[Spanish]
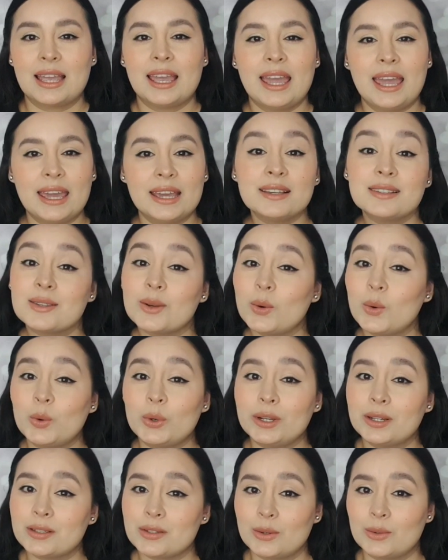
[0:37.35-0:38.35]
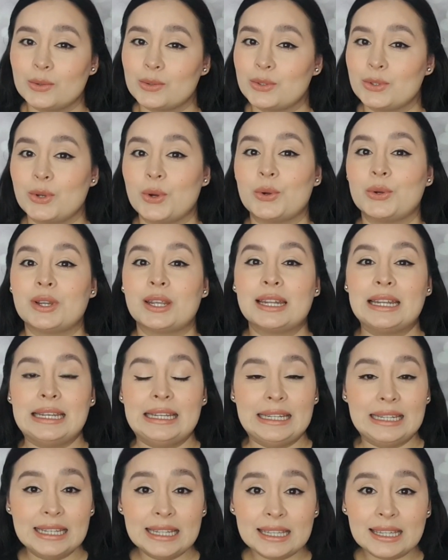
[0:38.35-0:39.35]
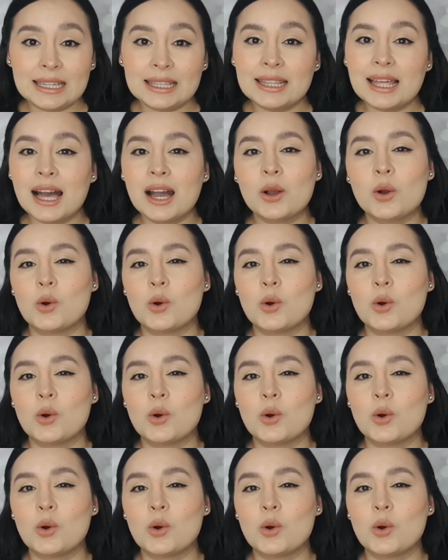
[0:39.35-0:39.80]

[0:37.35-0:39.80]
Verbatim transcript: Es una solución líquida